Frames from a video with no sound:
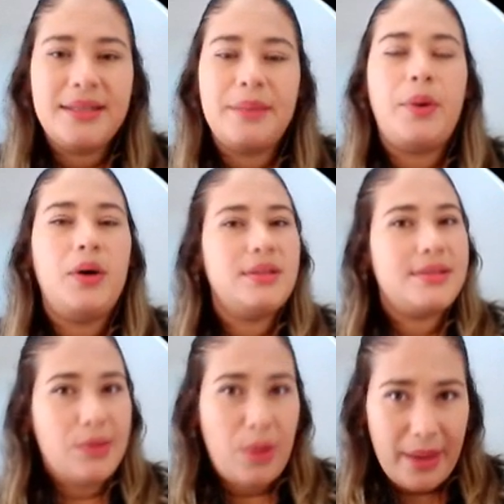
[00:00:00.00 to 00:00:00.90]
pode
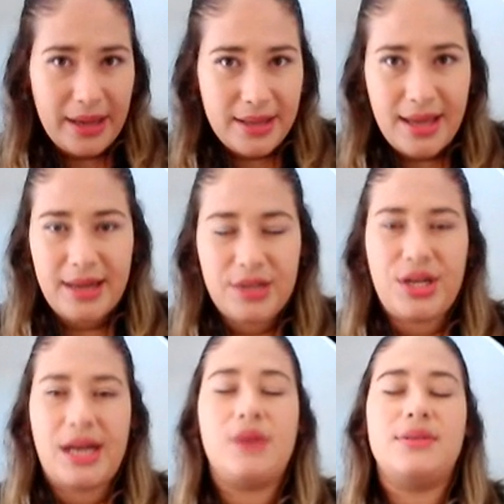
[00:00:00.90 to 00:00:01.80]
ser uma bactéria que
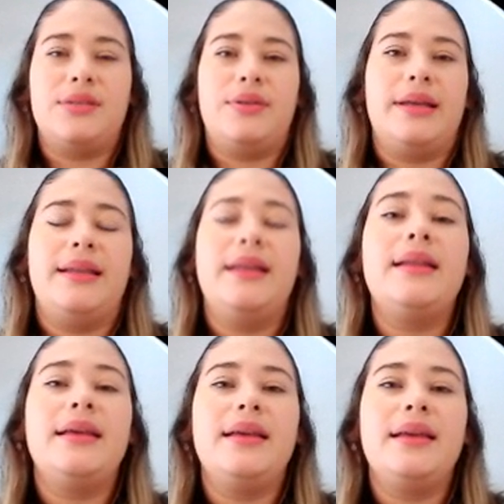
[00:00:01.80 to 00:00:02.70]
está causando aquilo
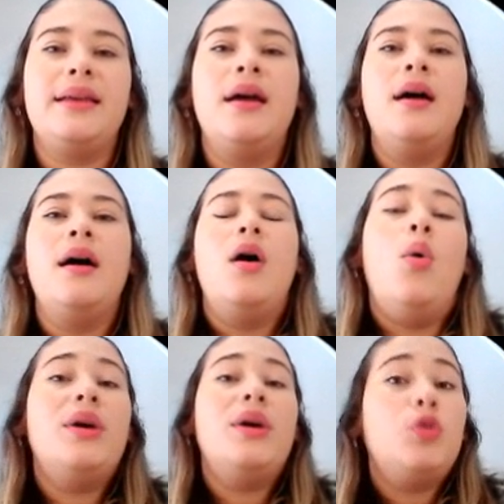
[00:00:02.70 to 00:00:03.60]
ali,
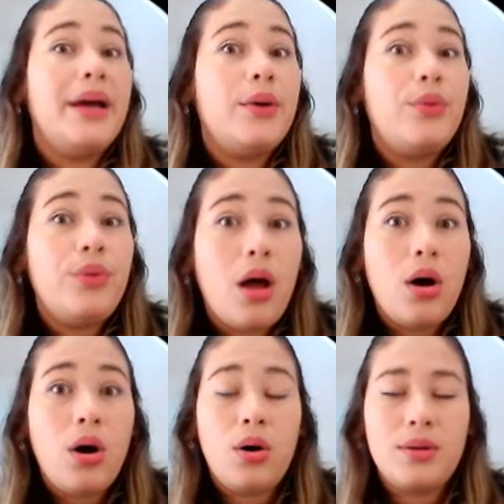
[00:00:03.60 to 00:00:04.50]
uma
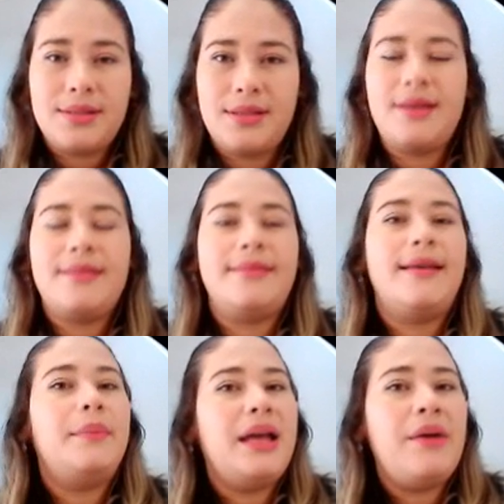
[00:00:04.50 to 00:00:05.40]
tuberculose,
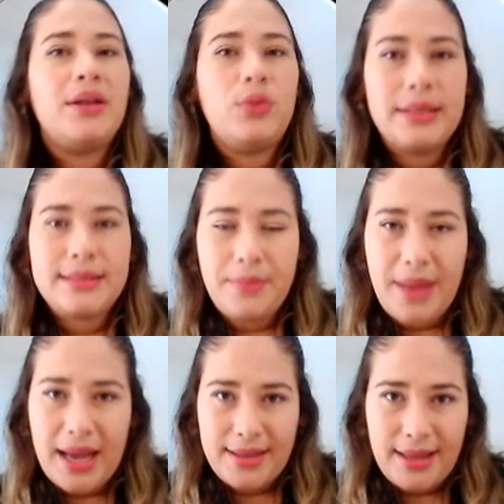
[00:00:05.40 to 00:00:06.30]
também é uma doença
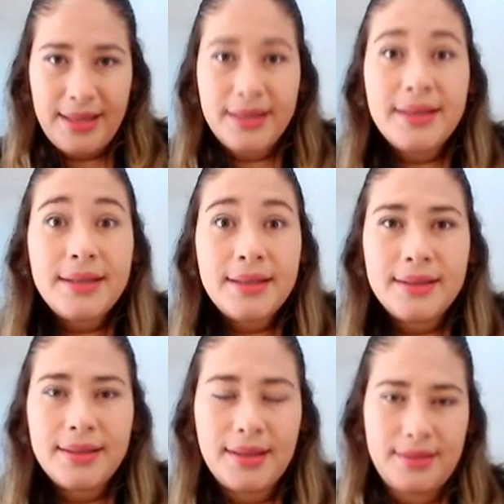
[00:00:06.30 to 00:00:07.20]

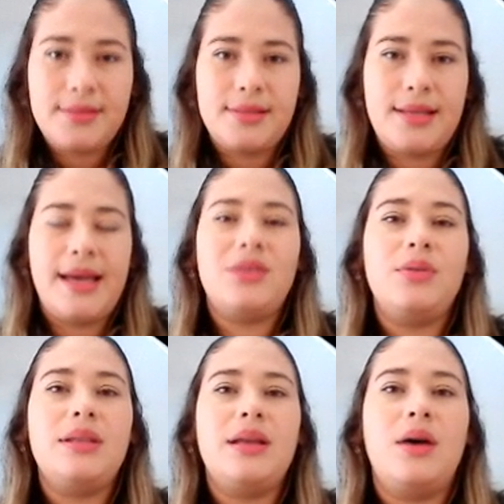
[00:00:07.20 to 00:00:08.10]
bacteriana, certo?
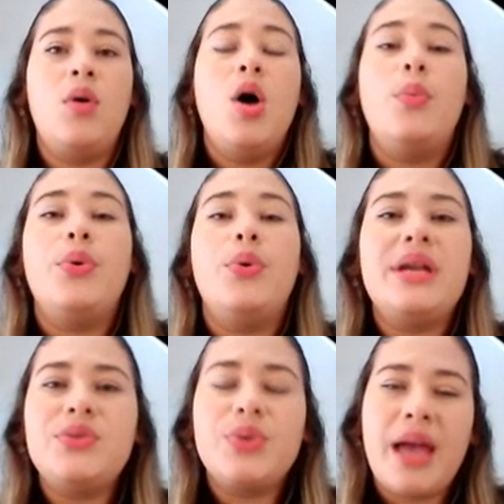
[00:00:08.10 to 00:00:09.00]
Então, por
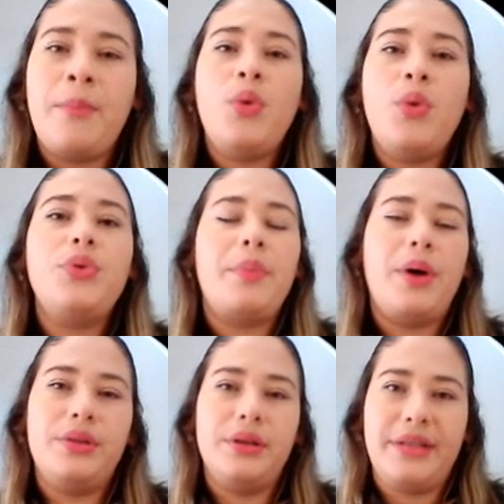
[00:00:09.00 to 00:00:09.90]
isso que é muito
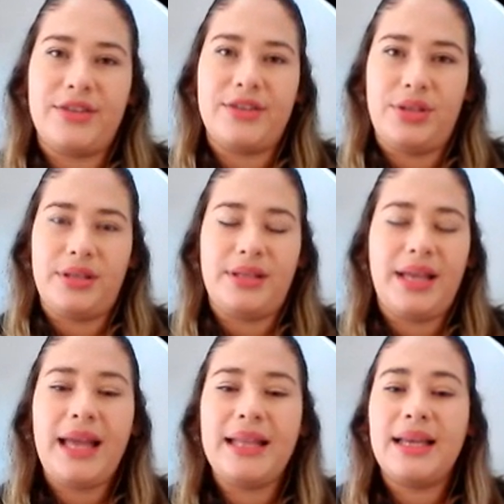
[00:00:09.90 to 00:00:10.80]
importante que a gente
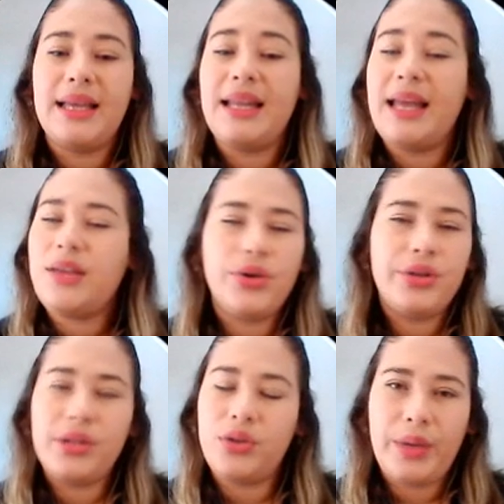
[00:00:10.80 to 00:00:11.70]
entenda que nem
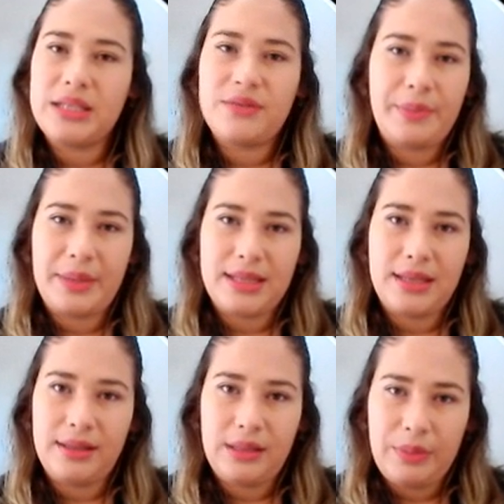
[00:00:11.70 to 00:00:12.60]
toda doença vai precisar
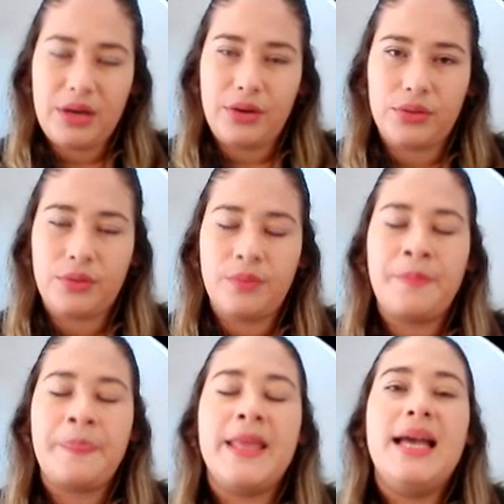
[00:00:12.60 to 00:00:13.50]
de antibiótico.
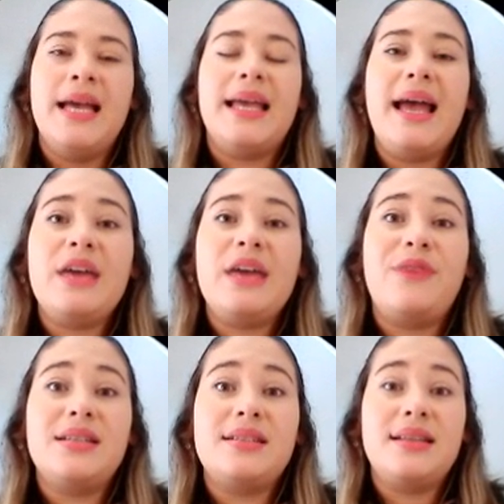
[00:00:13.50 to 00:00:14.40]
Quem é que
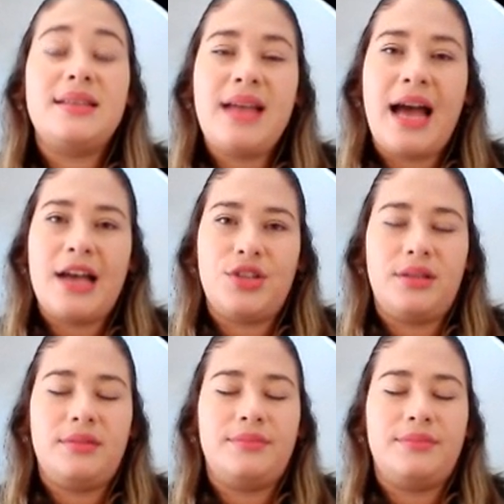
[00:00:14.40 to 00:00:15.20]
faz essa triagem?